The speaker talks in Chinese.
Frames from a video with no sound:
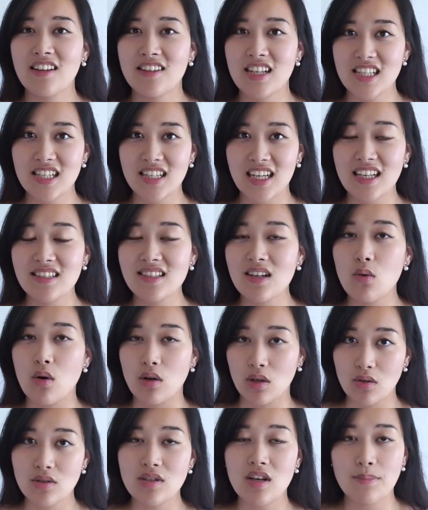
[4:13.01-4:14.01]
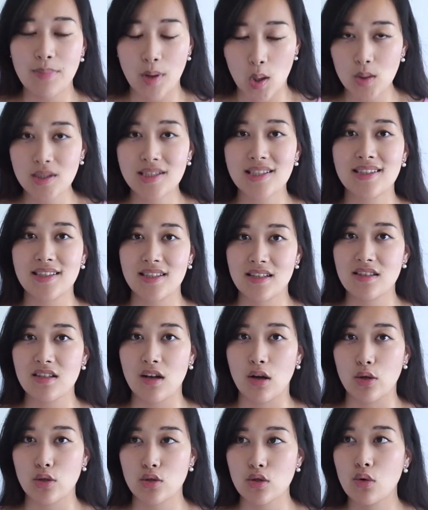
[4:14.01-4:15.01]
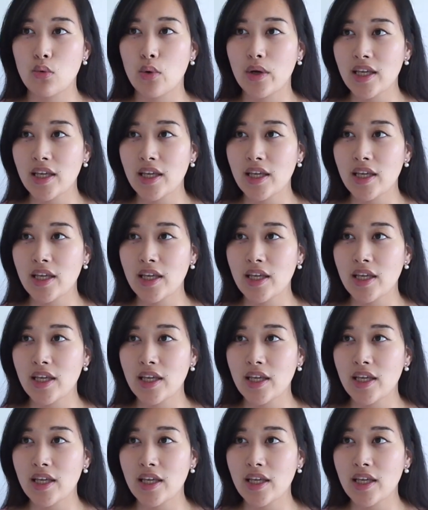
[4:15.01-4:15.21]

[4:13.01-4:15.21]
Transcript: 大家可以在网络上抛自己的小说。